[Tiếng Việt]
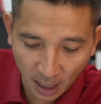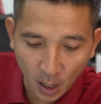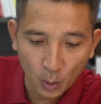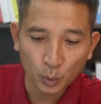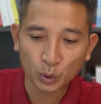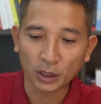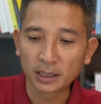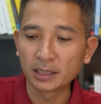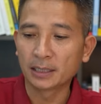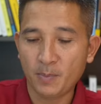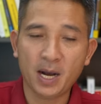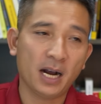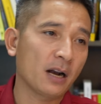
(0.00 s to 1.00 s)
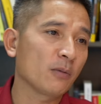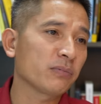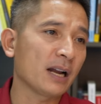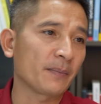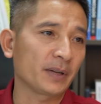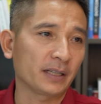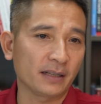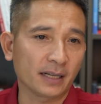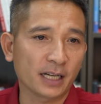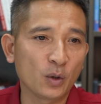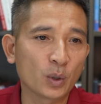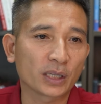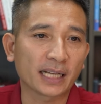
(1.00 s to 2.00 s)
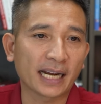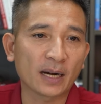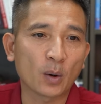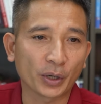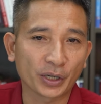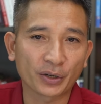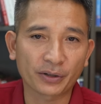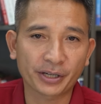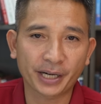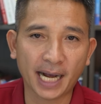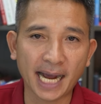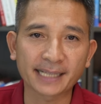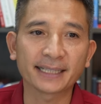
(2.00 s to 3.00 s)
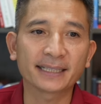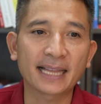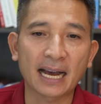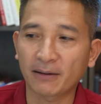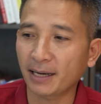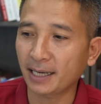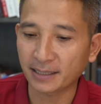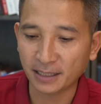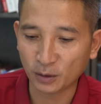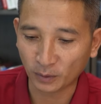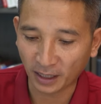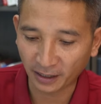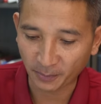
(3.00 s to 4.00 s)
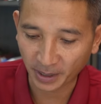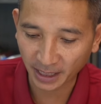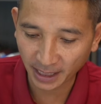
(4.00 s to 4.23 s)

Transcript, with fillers: đầu tư mà không nắm được những cái luật thay đổi nó sẽ cái gì tạo ra cái gì chúng ta sẽ mất